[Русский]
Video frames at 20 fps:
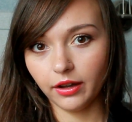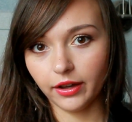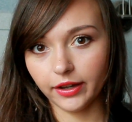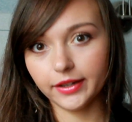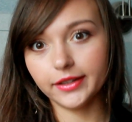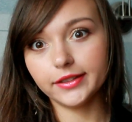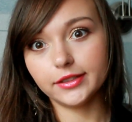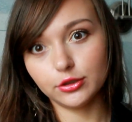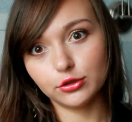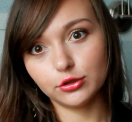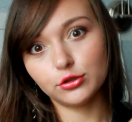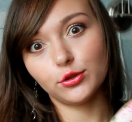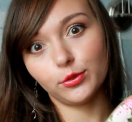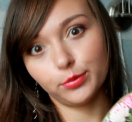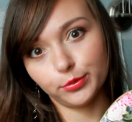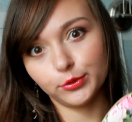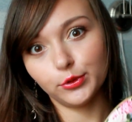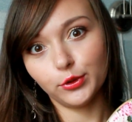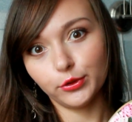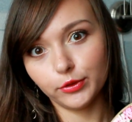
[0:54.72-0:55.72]
а этот
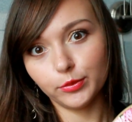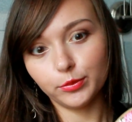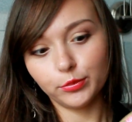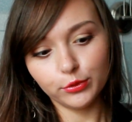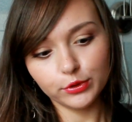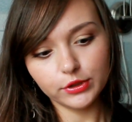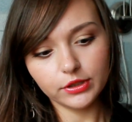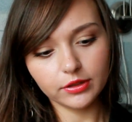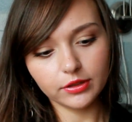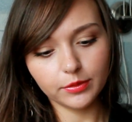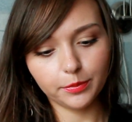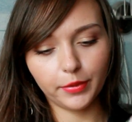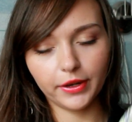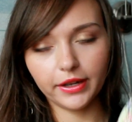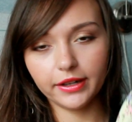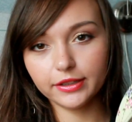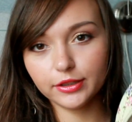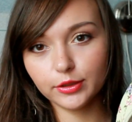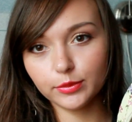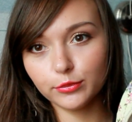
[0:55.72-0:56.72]
стопудово будет,
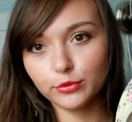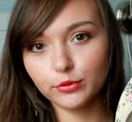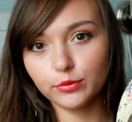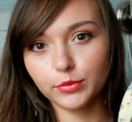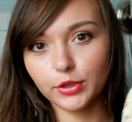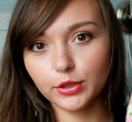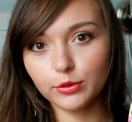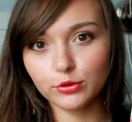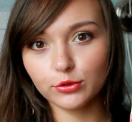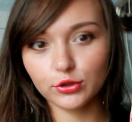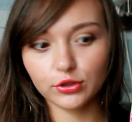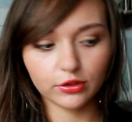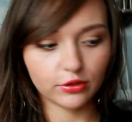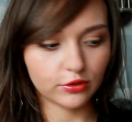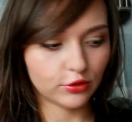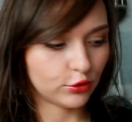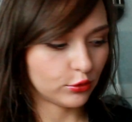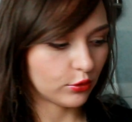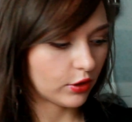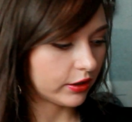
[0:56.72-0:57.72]
поэтому мне нужны
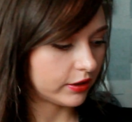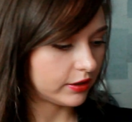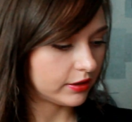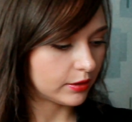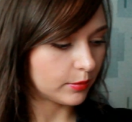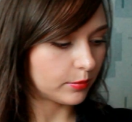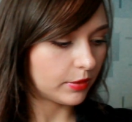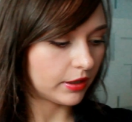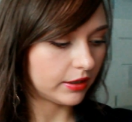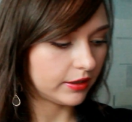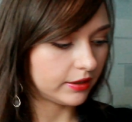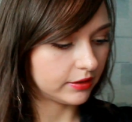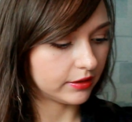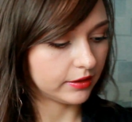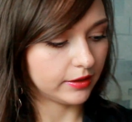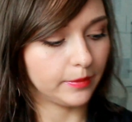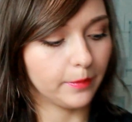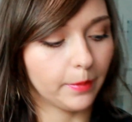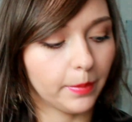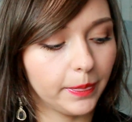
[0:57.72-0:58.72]
еще какие-то
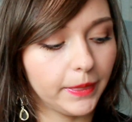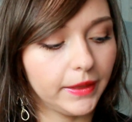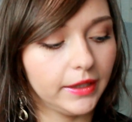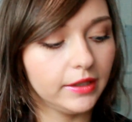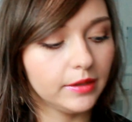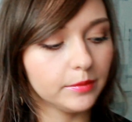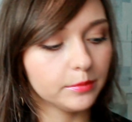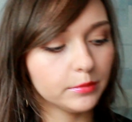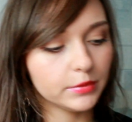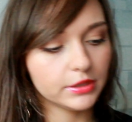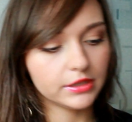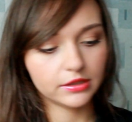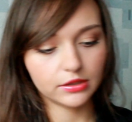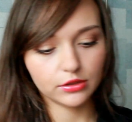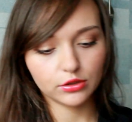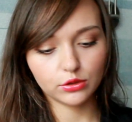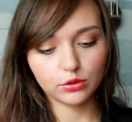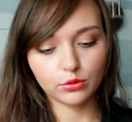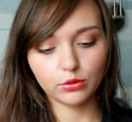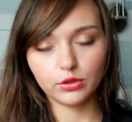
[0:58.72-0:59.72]
балетки. И мы с
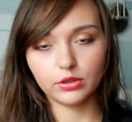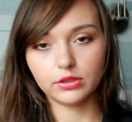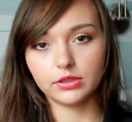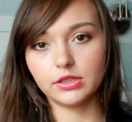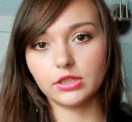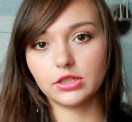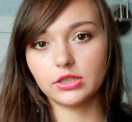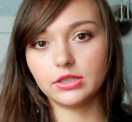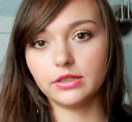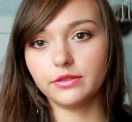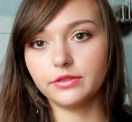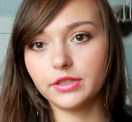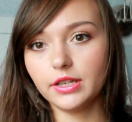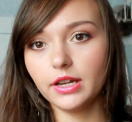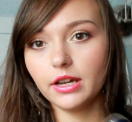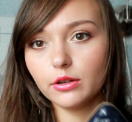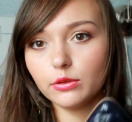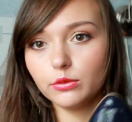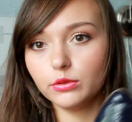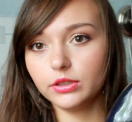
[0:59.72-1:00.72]
сестрой зашли в
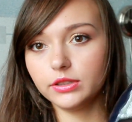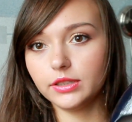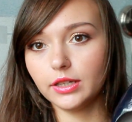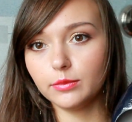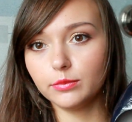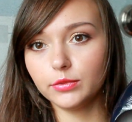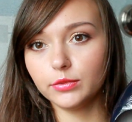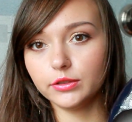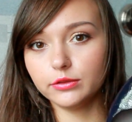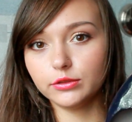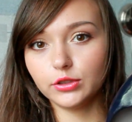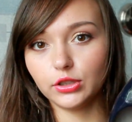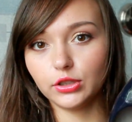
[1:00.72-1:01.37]
Зару, и там были вот